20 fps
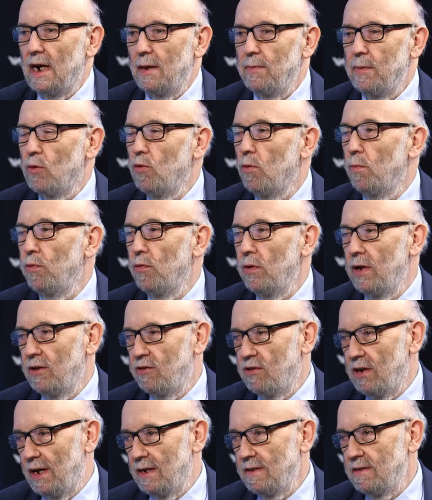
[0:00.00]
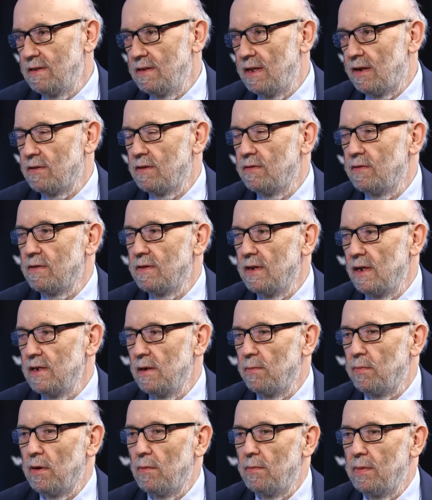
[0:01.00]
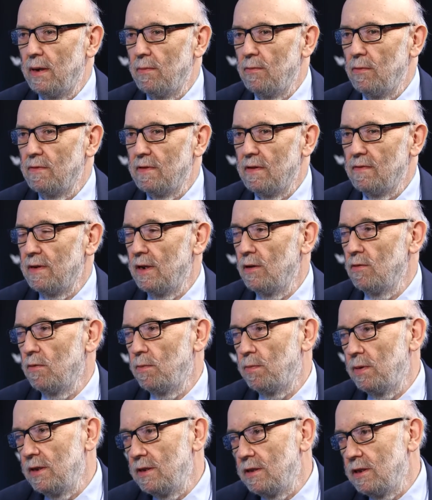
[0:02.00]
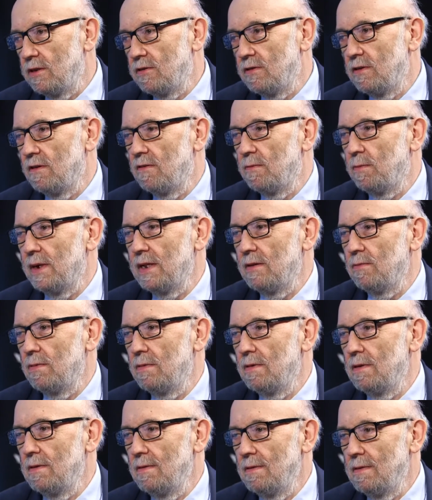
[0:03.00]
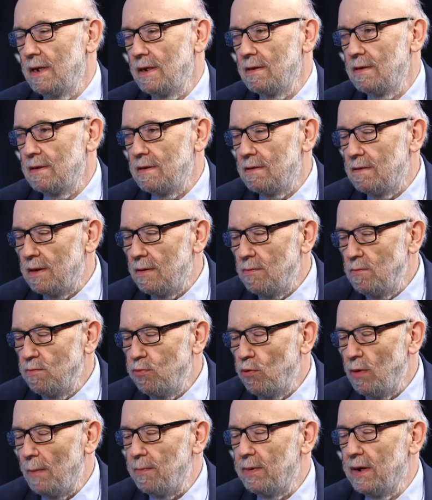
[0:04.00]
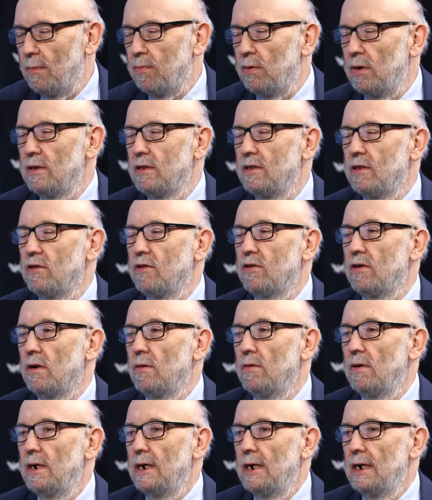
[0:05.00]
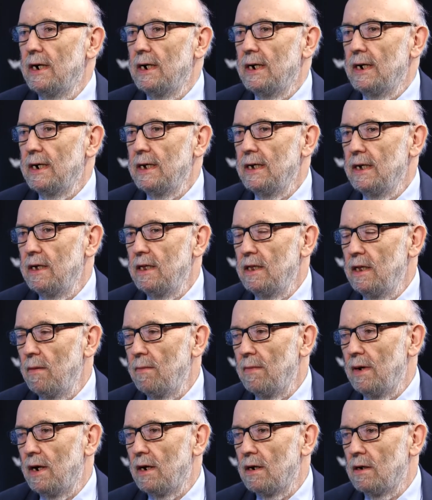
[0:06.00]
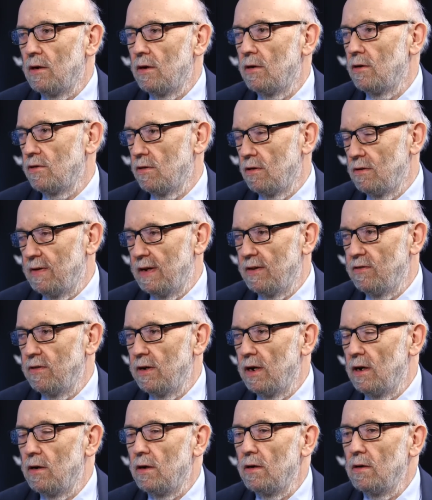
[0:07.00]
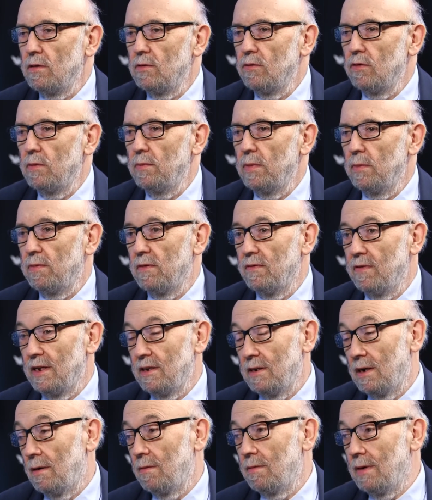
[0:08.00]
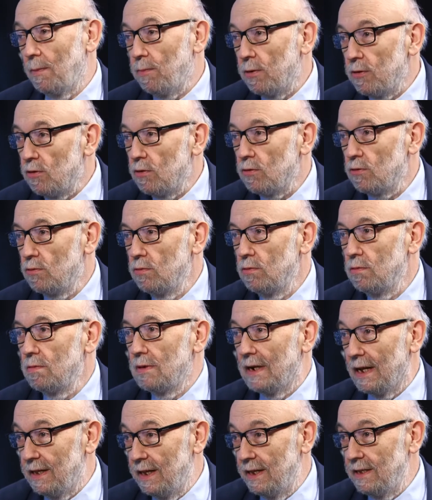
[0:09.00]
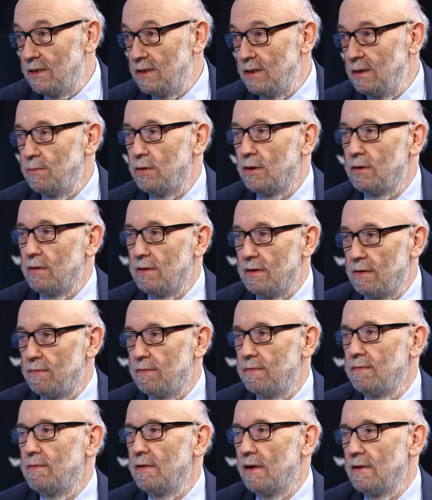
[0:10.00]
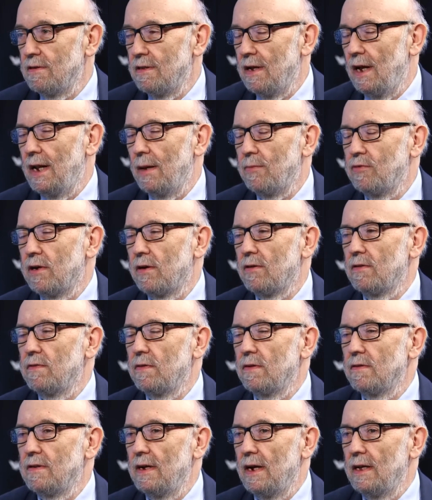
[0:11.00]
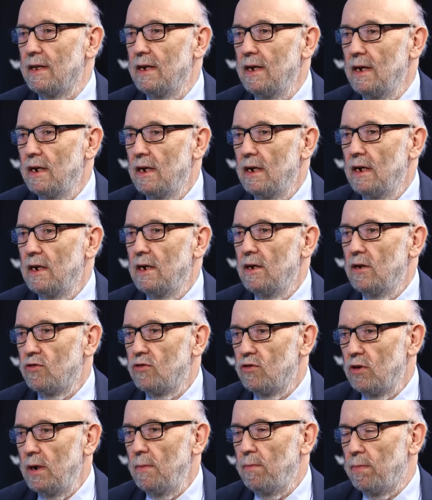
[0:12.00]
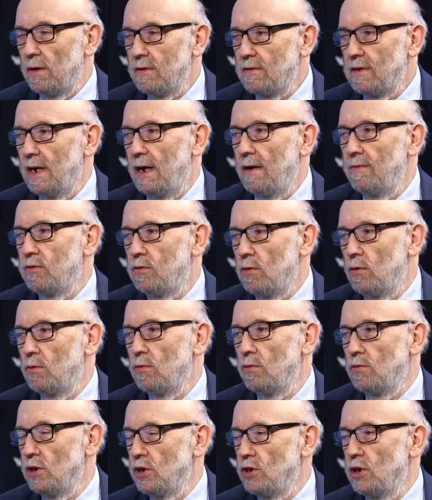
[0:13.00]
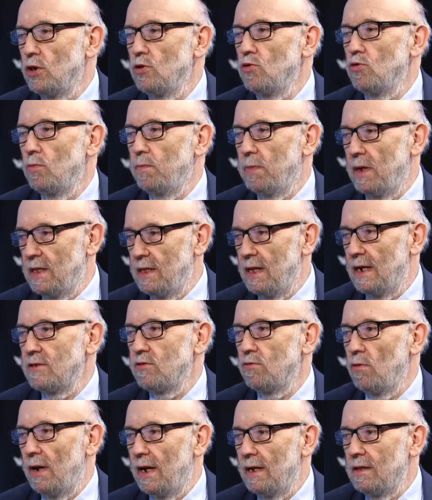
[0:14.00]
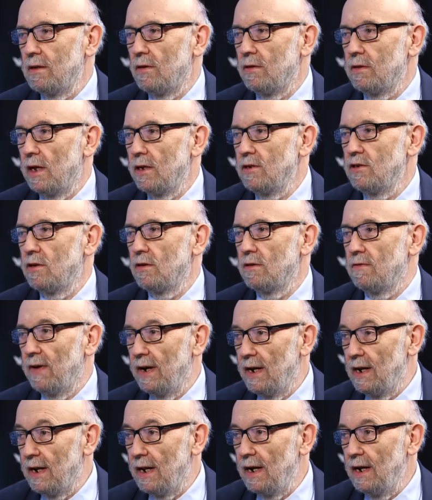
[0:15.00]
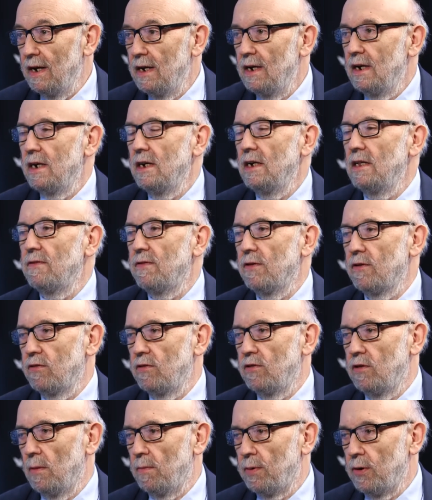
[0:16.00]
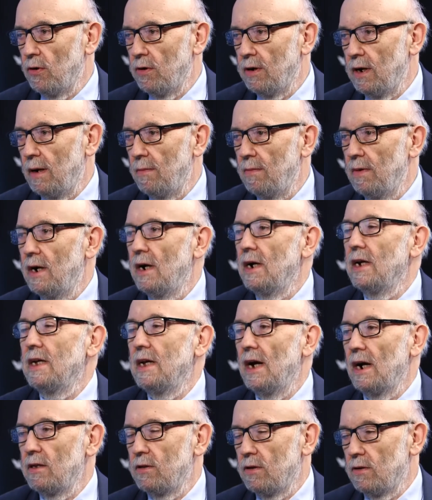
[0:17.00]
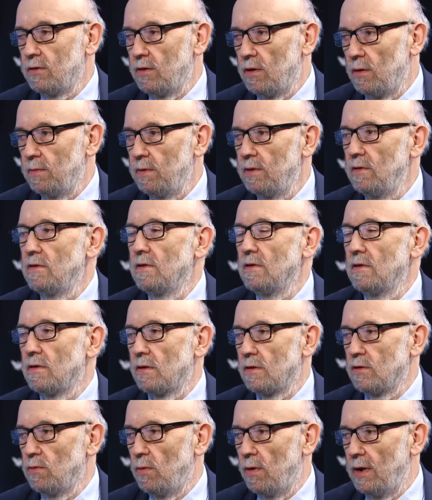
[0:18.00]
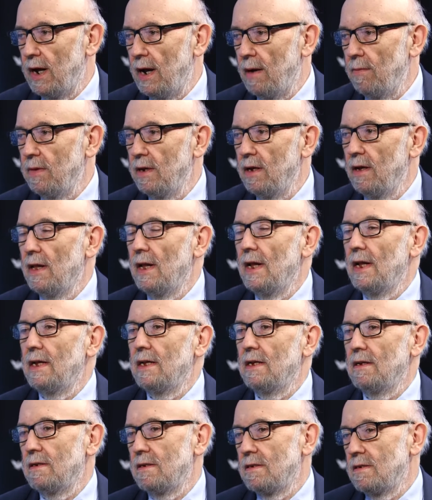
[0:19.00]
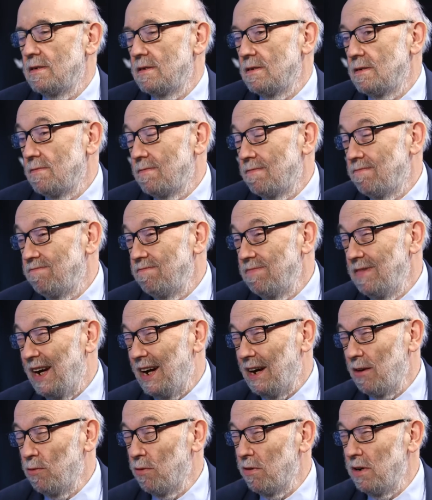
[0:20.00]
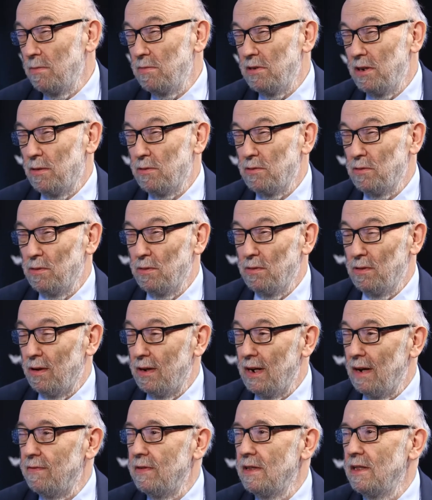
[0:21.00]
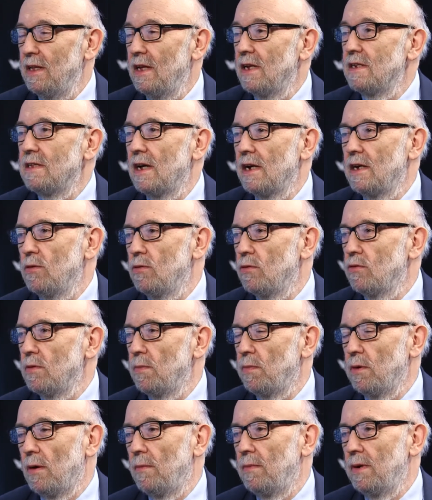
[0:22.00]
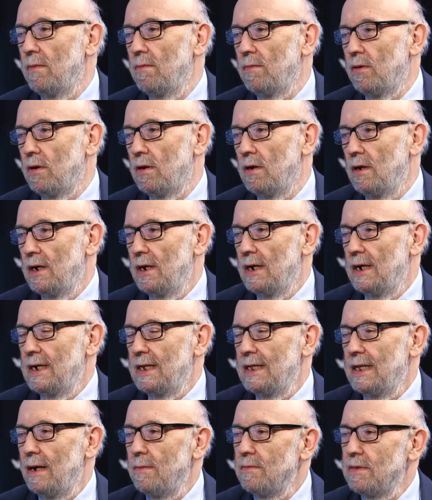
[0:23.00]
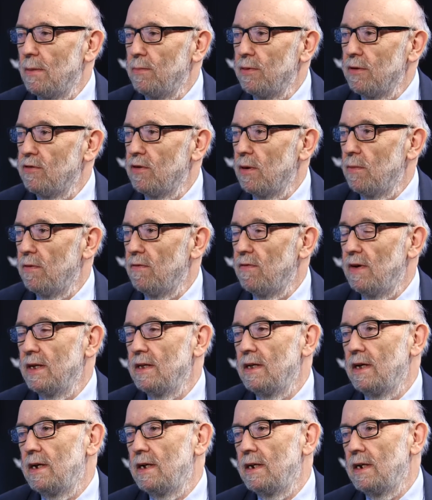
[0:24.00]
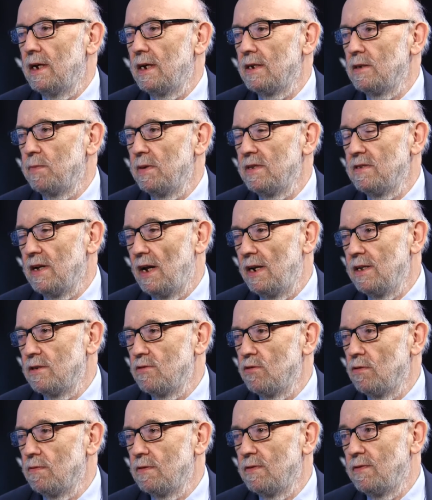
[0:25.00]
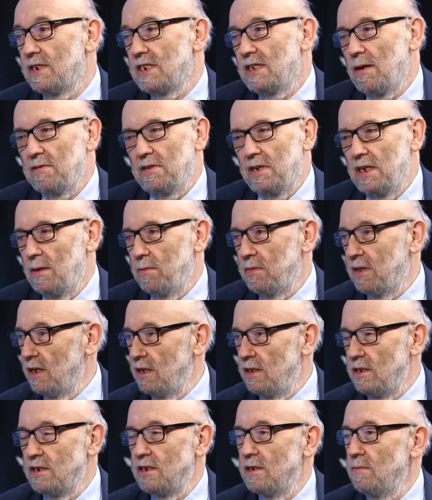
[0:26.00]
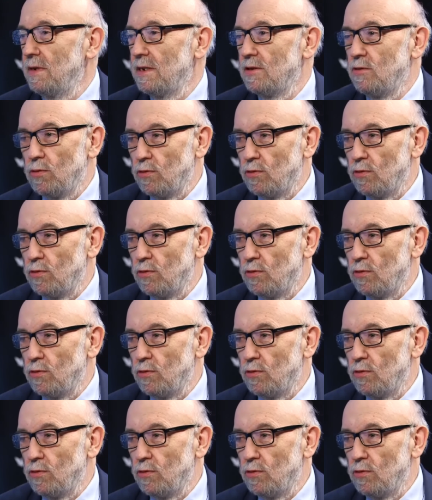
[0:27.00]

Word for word: jakby kupuje czas na rozwiązanie problemów ze względów politycznych, wpadł tak w taką pułapkę polityczną. Mhm. I nie ma kogoś odważnego, który by powiedział na początku kadencji, bo to, to jest najlepsze rozwiązanie, że Polska w ciągu 10-15 lat odejdzie mhm. od węgla i tworzy się program, jak to zrobić z osłonami. Z, na Górnym Śląsku to nawet nie jest taki duży problem, bo tam zapotrzebowanie na specjalistów z wykształceniem technicznym